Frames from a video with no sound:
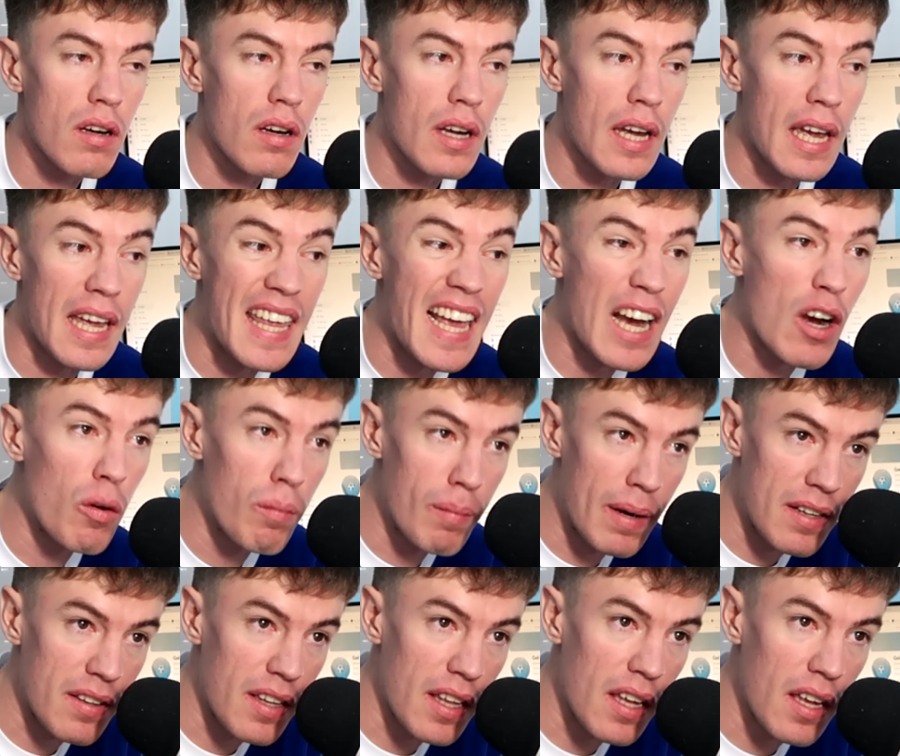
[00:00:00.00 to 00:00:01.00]
que ya
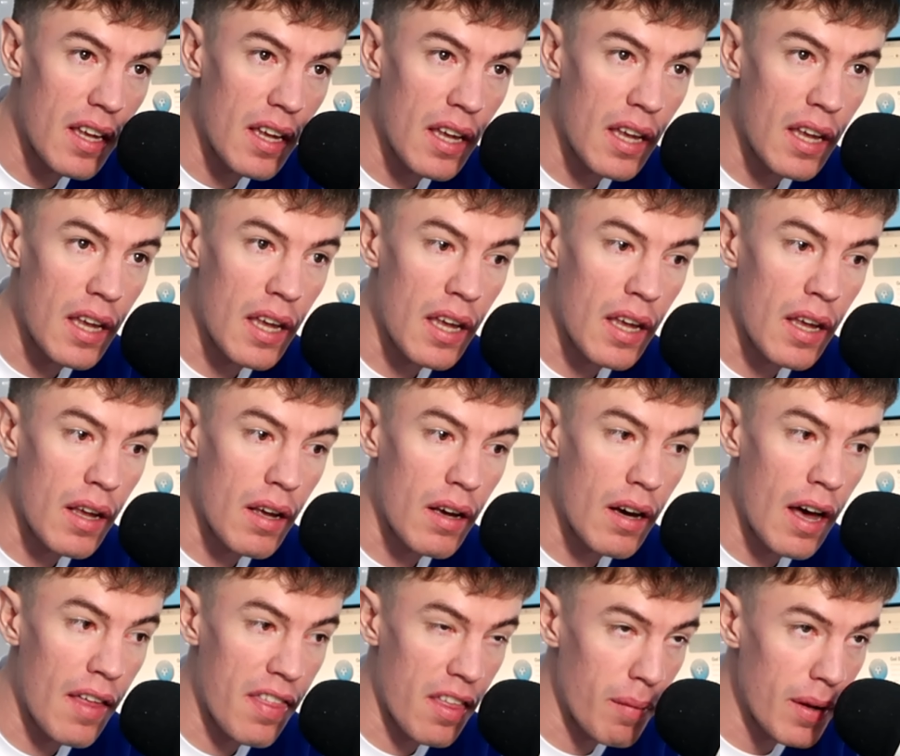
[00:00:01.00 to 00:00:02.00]
compartí
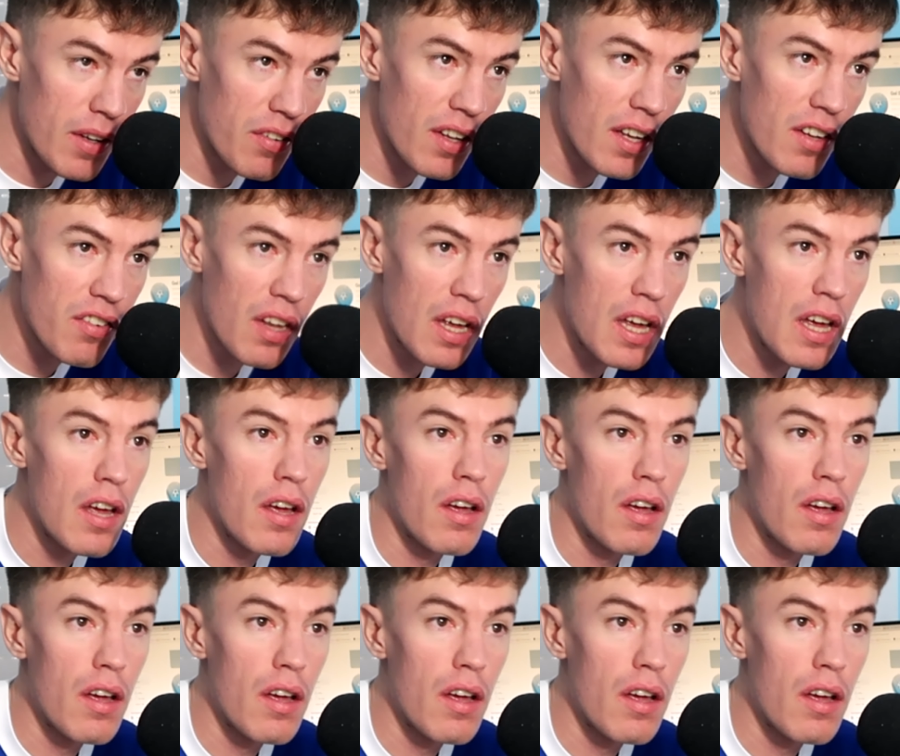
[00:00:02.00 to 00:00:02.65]
hace meses.